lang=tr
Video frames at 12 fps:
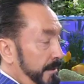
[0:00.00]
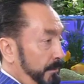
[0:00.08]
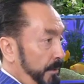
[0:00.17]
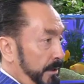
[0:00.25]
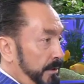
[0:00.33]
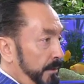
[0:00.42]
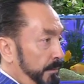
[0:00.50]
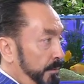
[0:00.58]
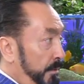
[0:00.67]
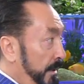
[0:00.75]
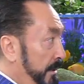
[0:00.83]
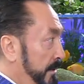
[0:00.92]
etmek için yapıyor
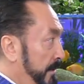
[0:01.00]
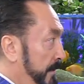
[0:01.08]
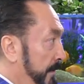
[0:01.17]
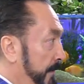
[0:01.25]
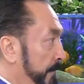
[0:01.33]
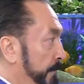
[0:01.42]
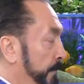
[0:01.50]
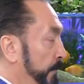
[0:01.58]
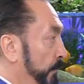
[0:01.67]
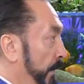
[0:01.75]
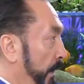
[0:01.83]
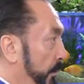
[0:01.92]
genç kızları.
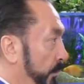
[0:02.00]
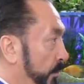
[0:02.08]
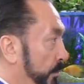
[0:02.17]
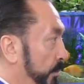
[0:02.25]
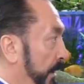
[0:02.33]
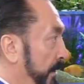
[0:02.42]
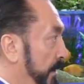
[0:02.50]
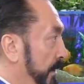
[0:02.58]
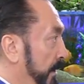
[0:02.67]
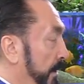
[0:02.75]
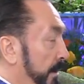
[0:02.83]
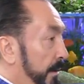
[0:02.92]
Üzmek
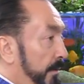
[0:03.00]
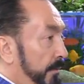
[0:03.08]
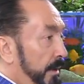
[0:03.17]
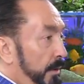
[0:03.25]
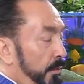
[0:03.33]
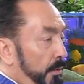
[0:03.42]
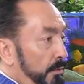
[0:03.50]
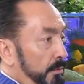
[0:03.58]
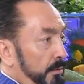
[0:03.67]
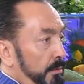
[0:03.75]
ve onu